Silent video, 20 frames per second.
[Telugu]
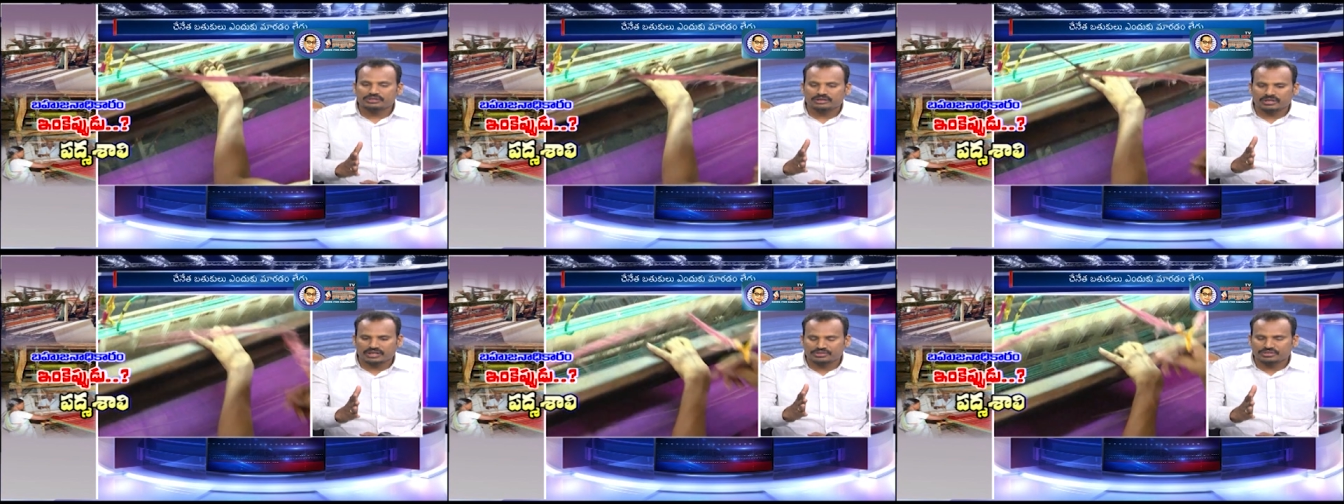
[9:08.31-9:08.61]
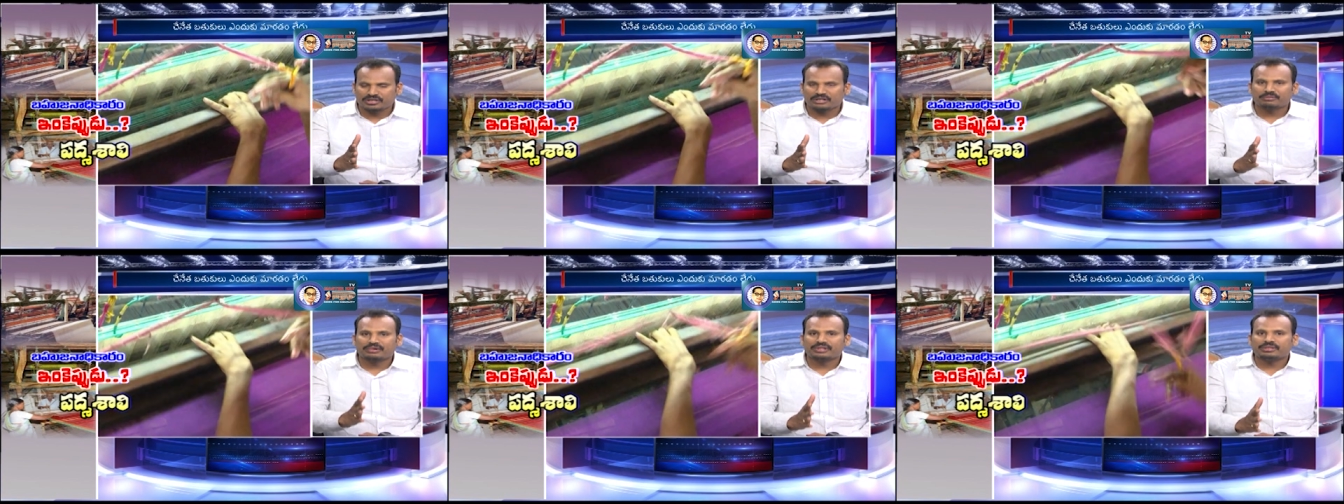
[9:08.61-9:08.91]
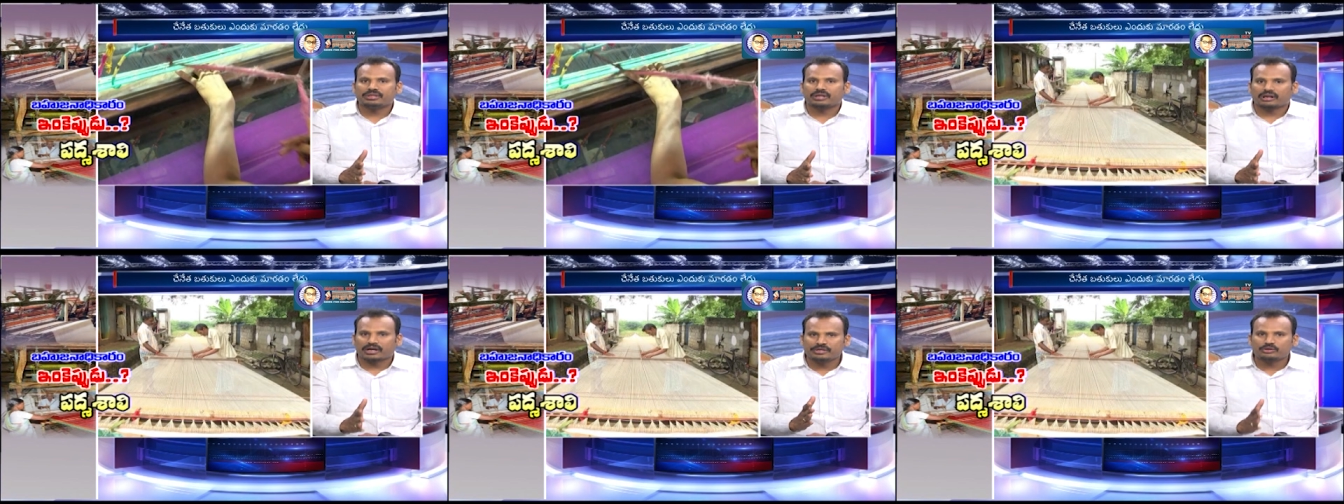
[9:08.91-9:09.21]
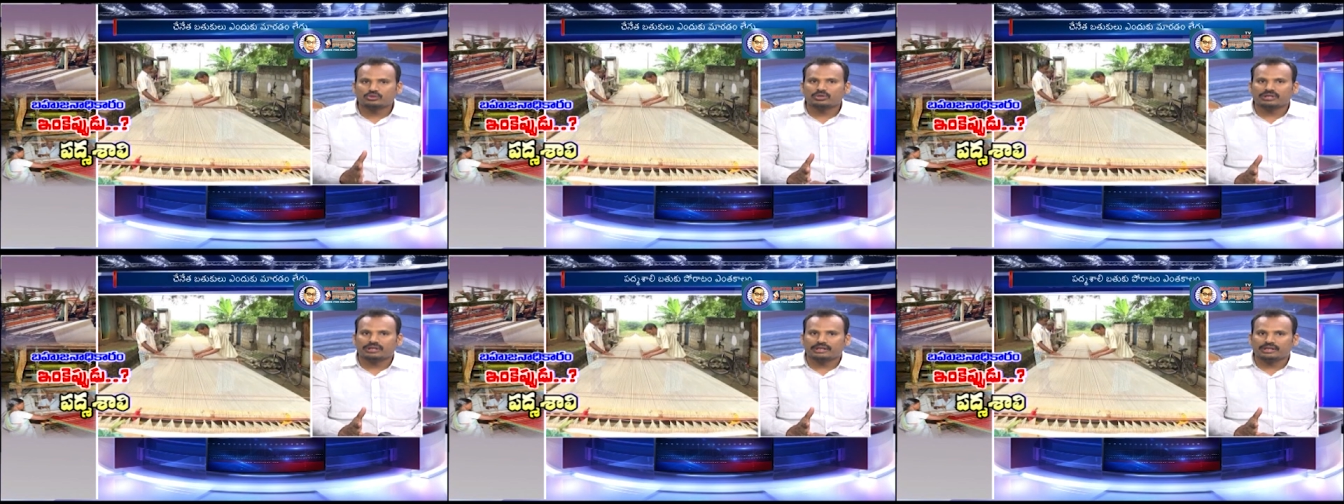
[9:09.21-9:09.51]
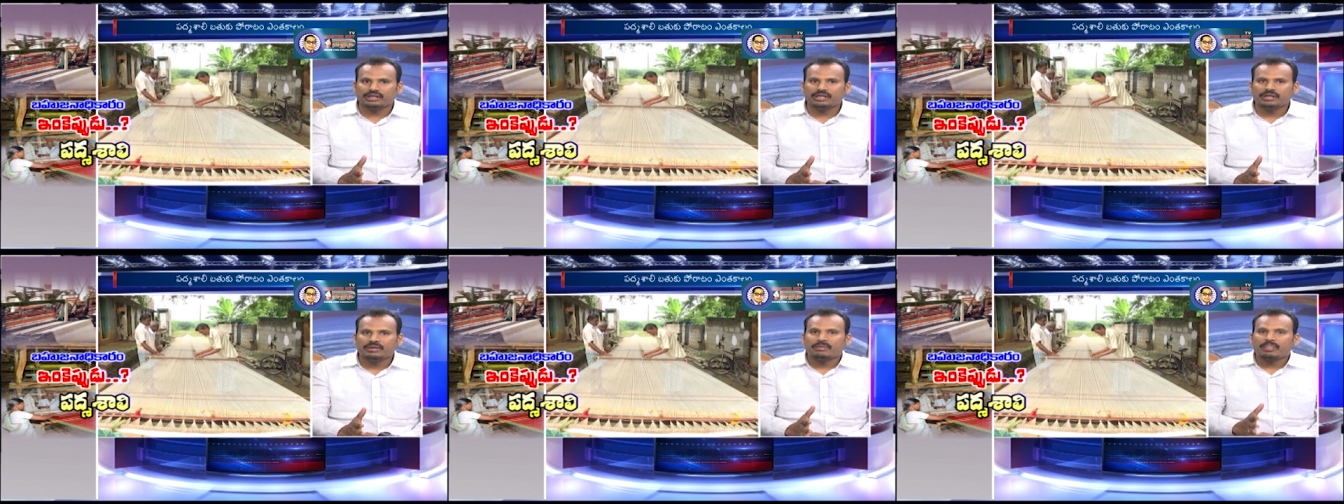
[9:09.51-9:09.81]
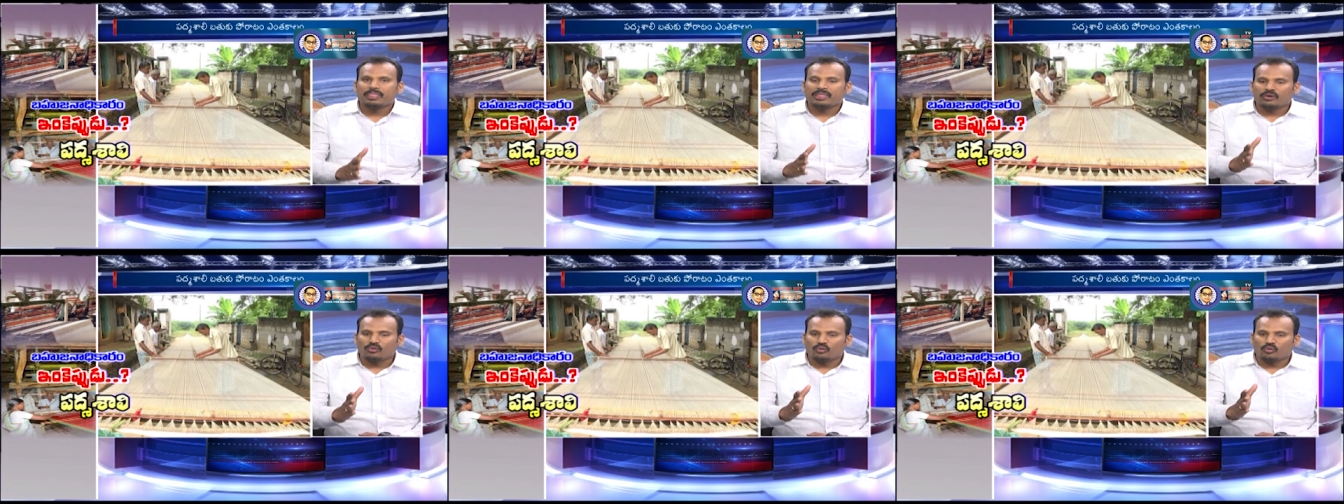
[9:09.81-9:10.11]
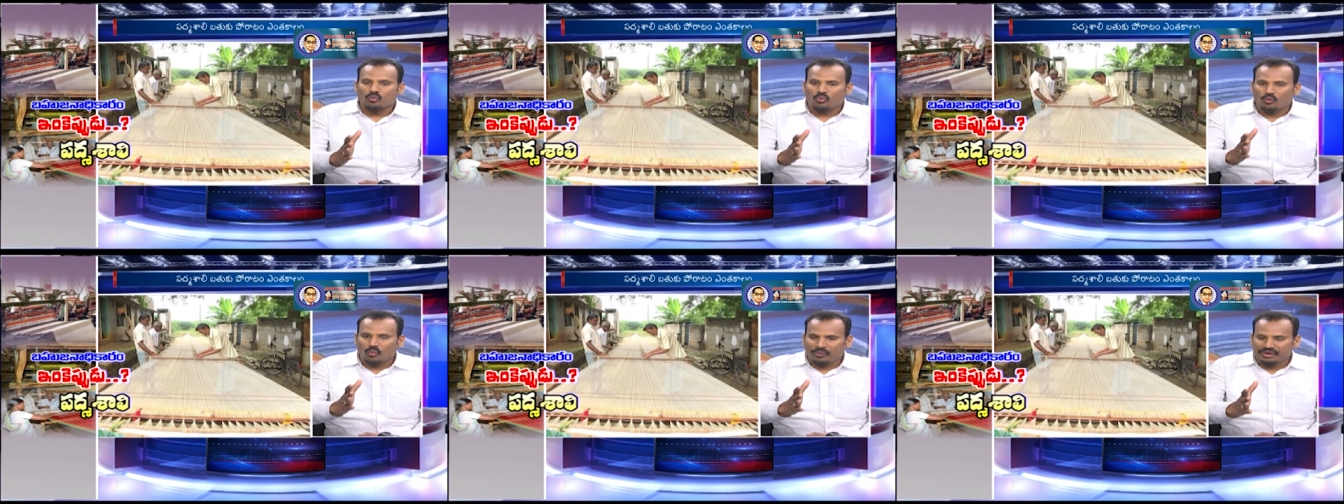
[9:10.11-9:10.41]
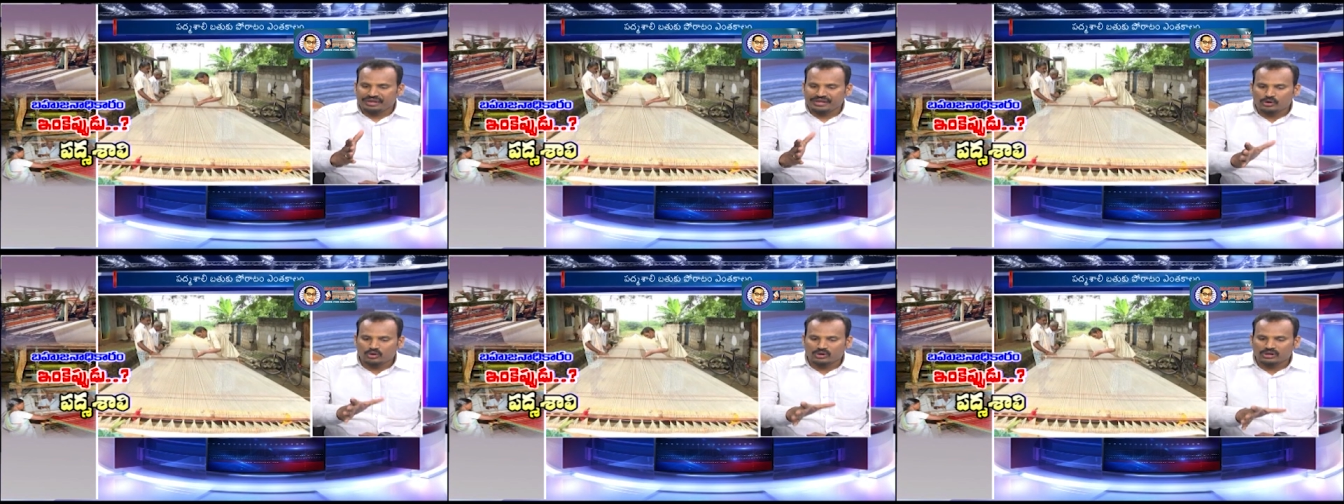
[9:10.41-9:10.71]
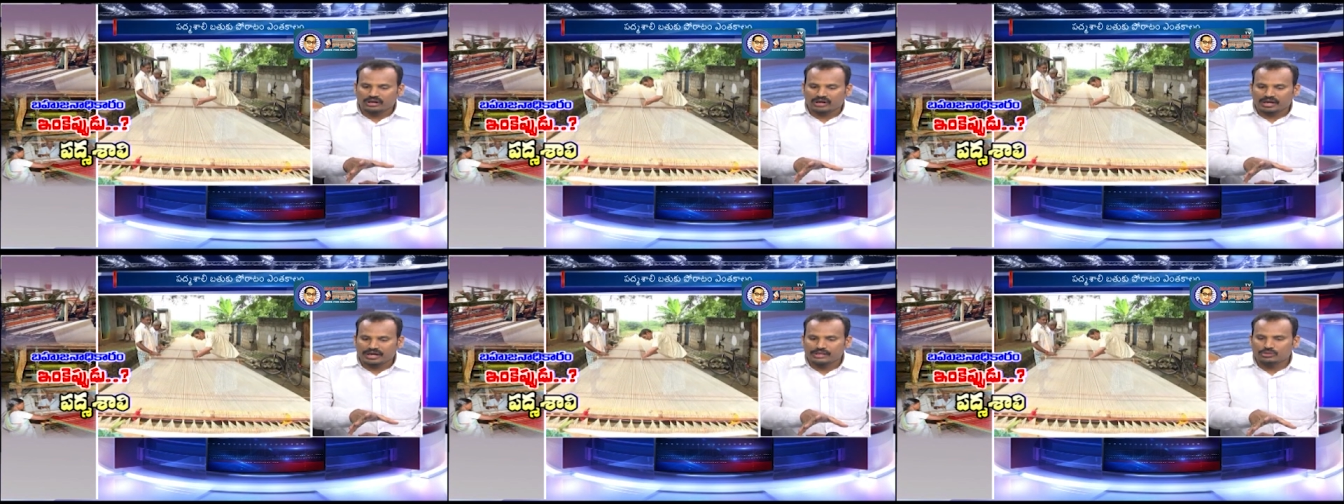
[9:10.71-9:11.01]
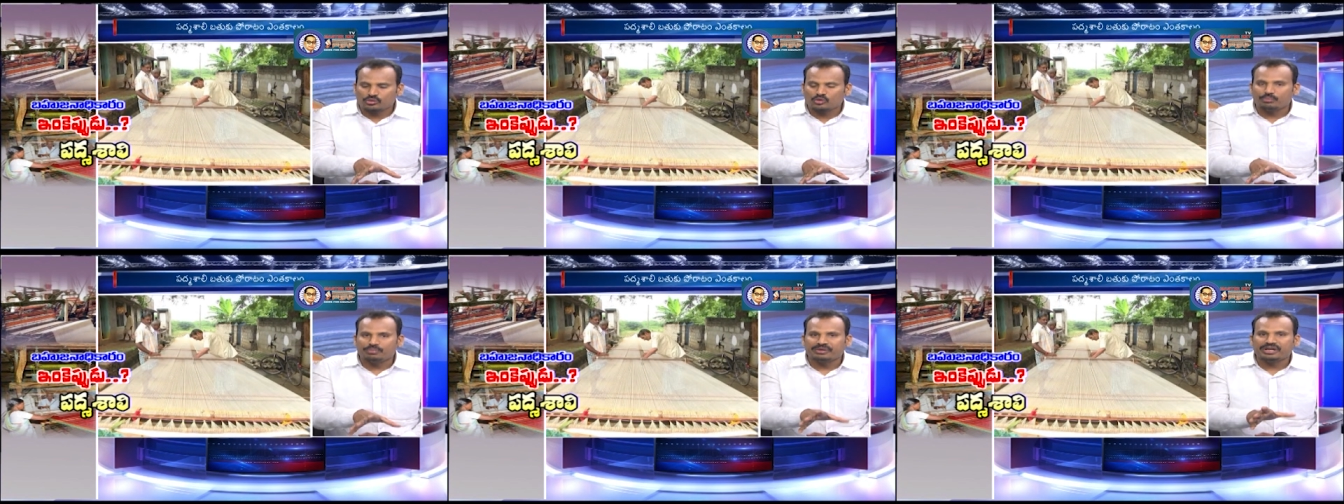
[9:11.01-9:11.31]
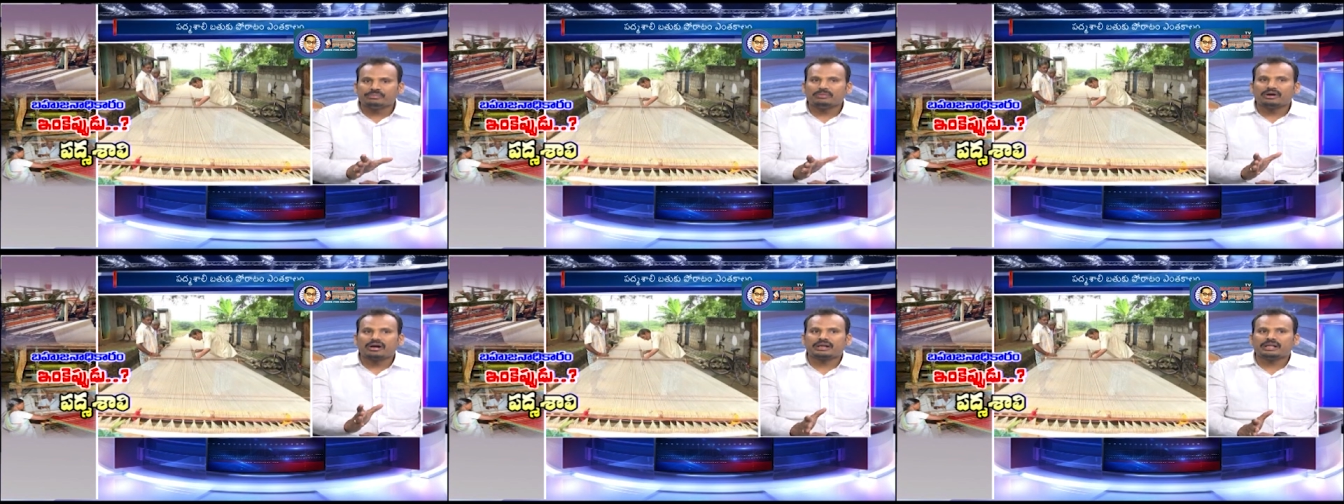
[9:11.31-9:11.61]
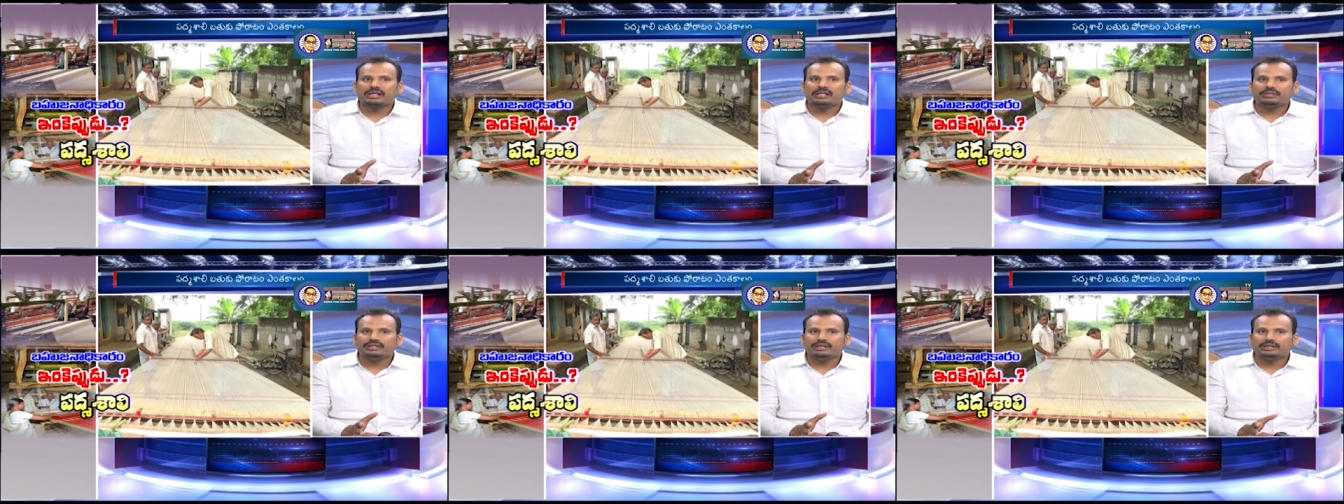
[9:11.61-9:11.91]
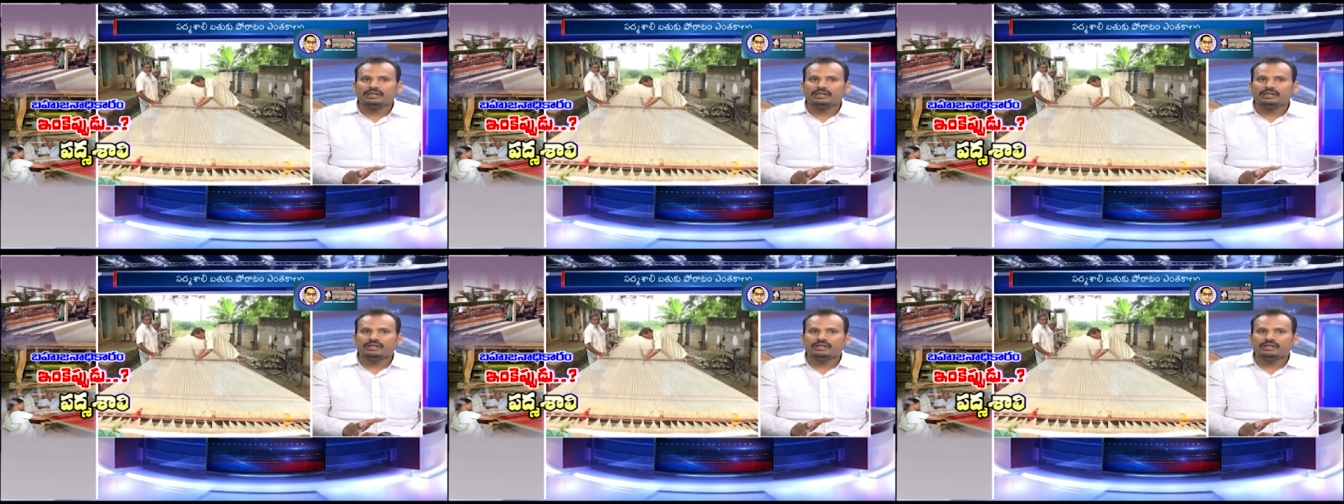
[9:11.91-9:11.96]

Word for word: లక్షల మంది రైతులకి ఈ యొక్క రైతు బీమా అనేది